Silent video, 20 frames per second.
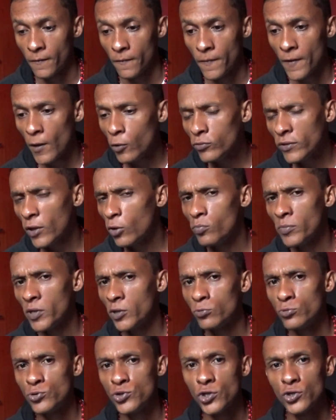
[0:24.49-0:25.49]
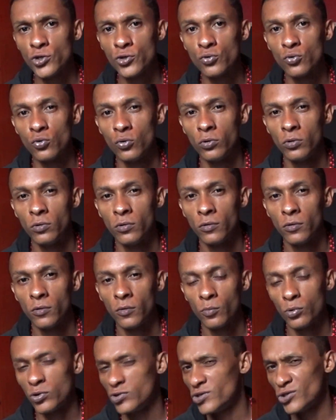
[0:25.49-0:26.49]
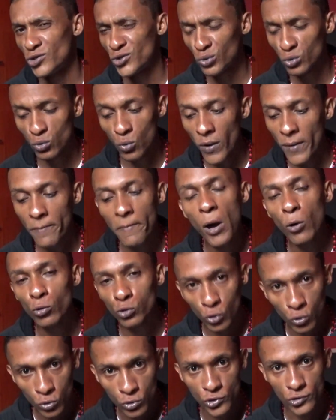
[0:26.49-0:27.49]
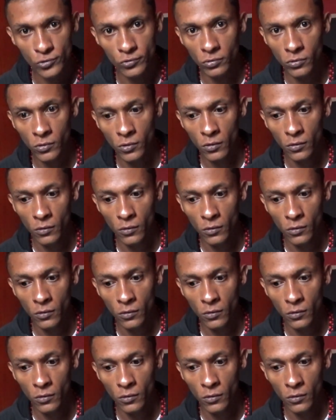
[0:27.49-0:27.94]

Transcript: Não tenho medo de Exu, pois Exu não é maldoso.